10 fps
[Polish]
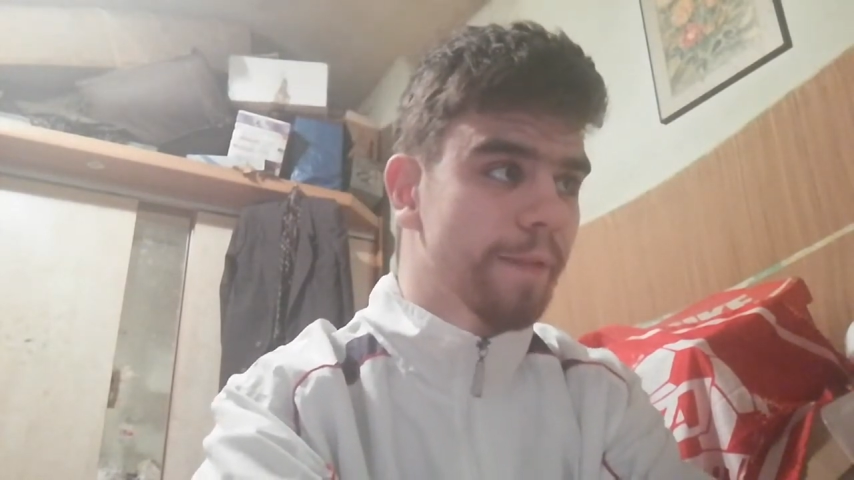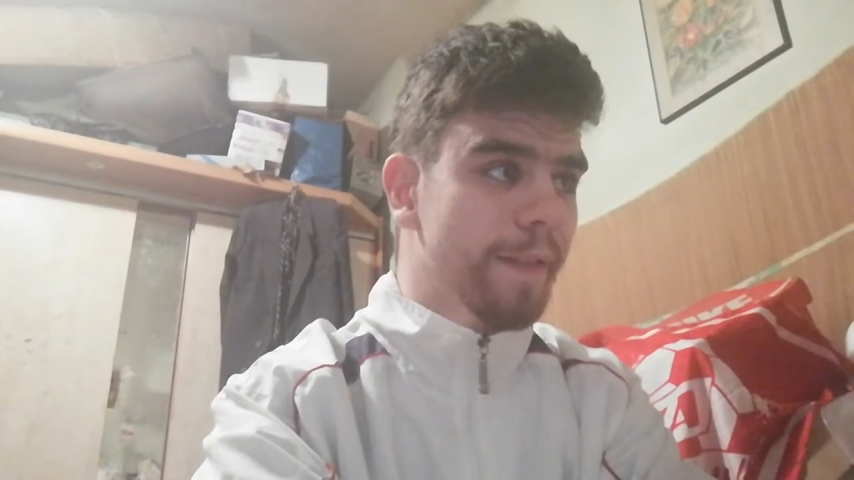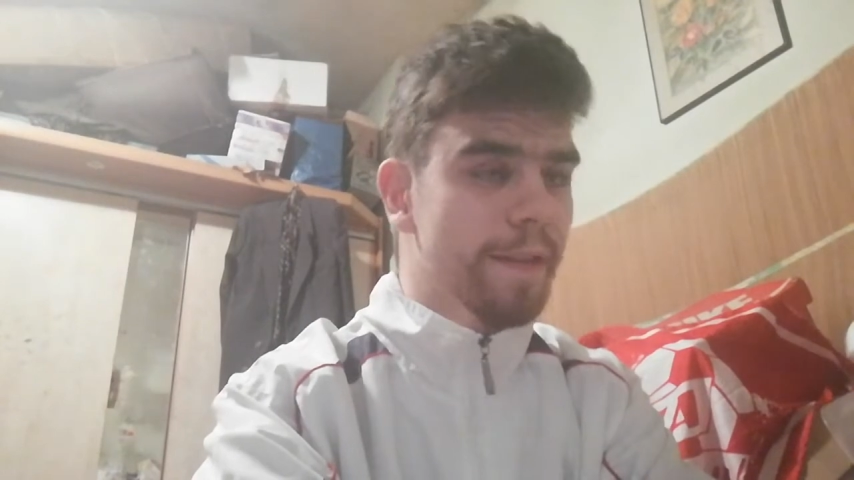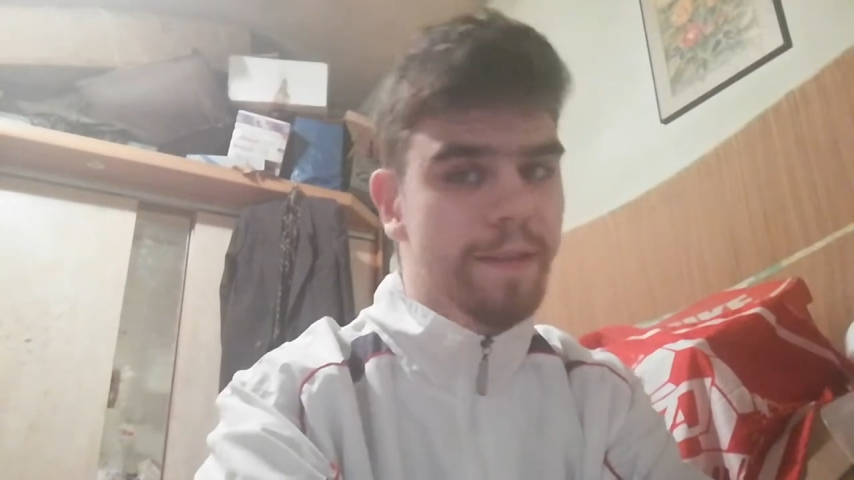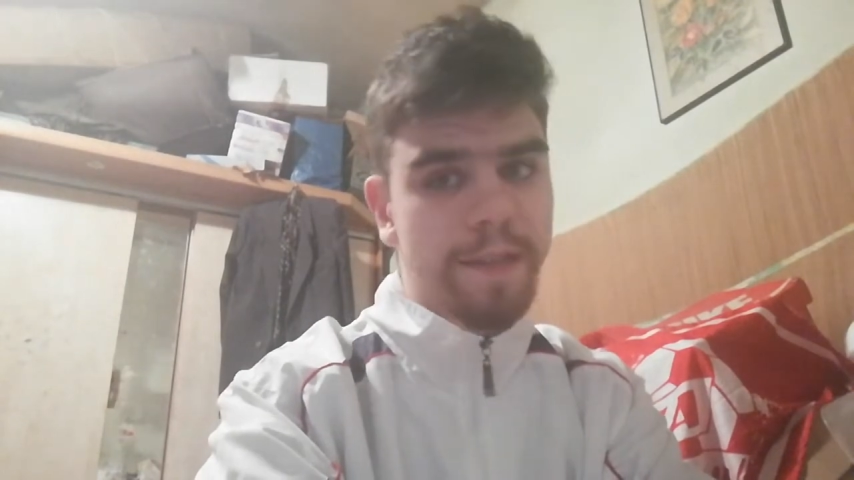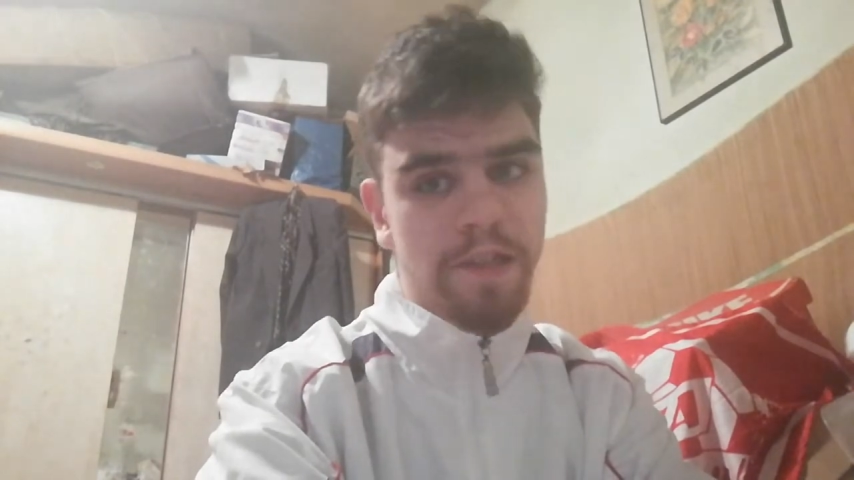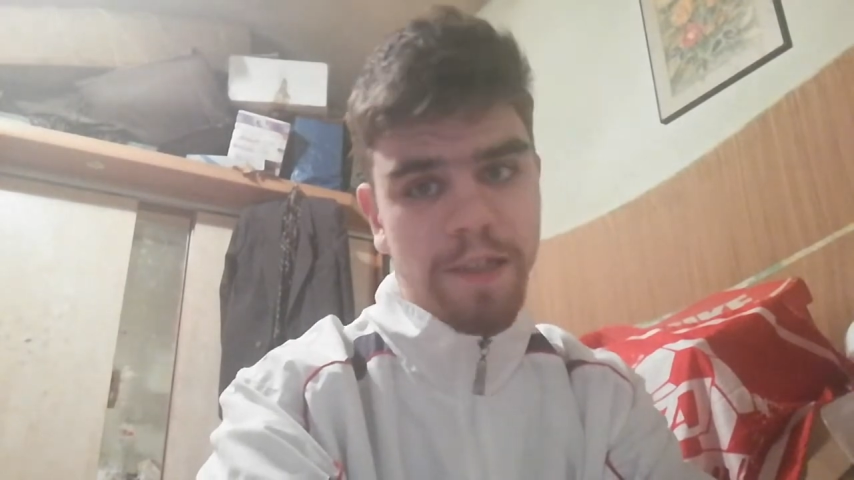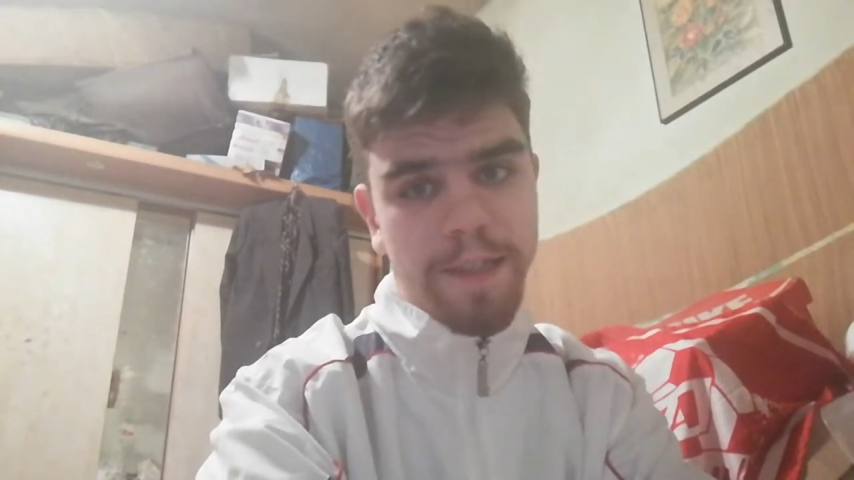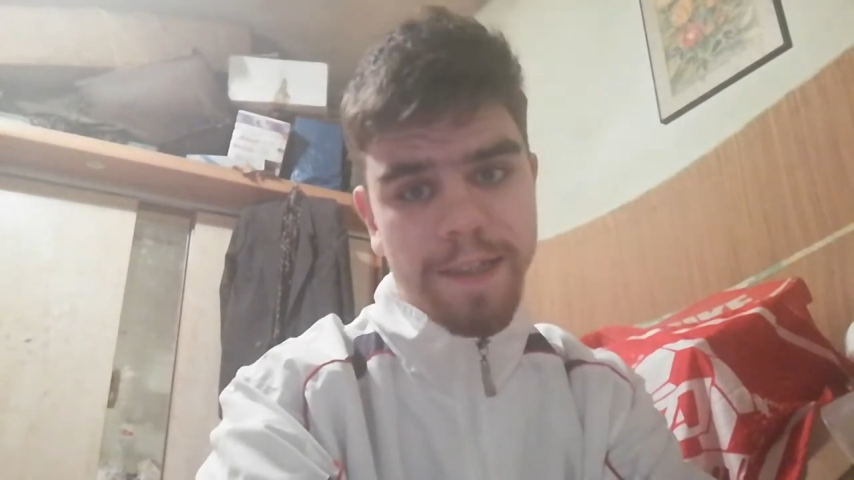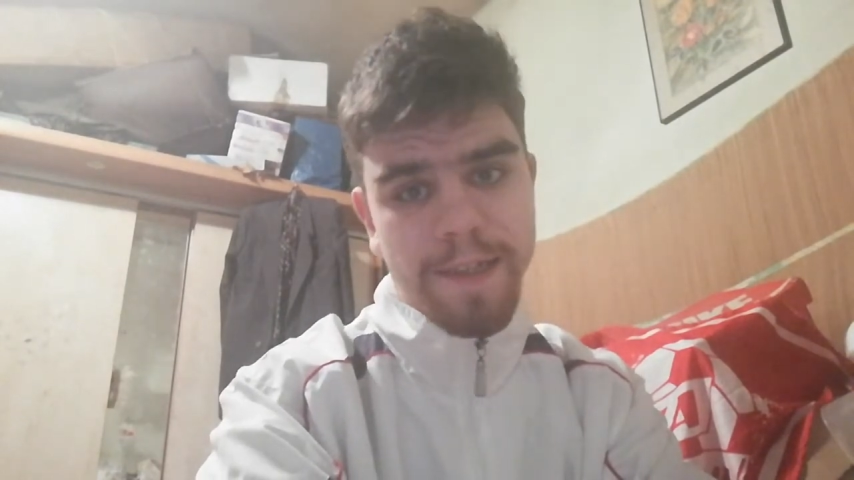Więc
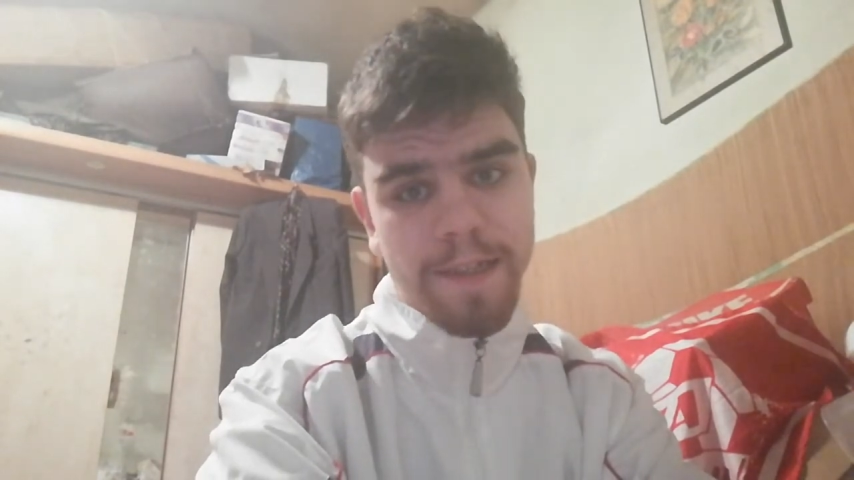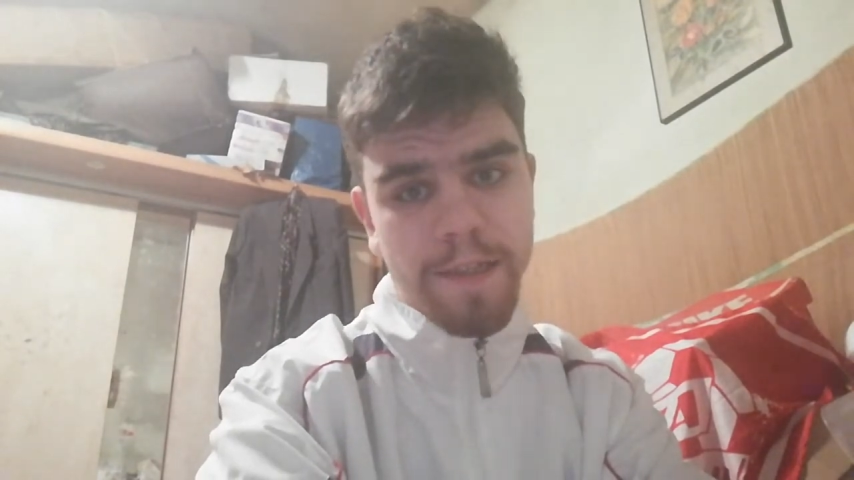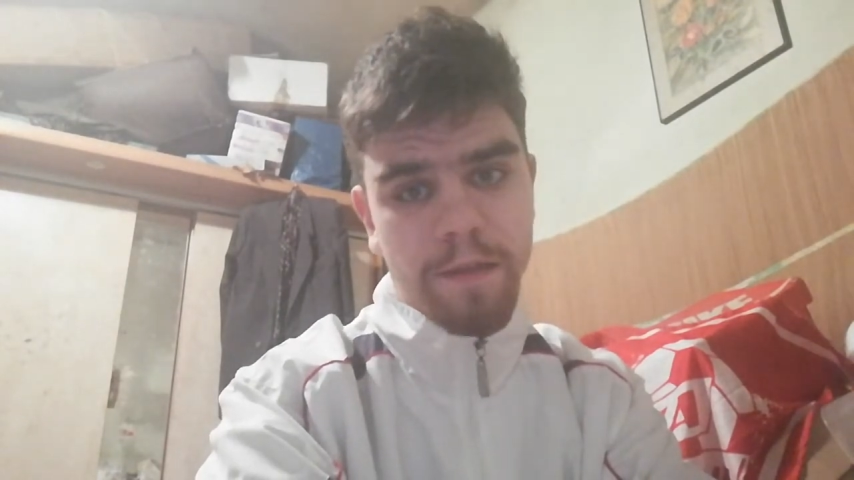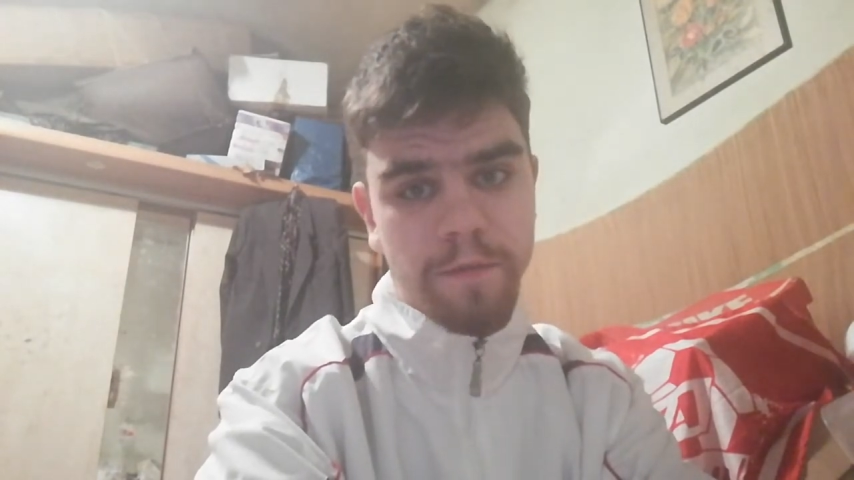jeżeli jesteście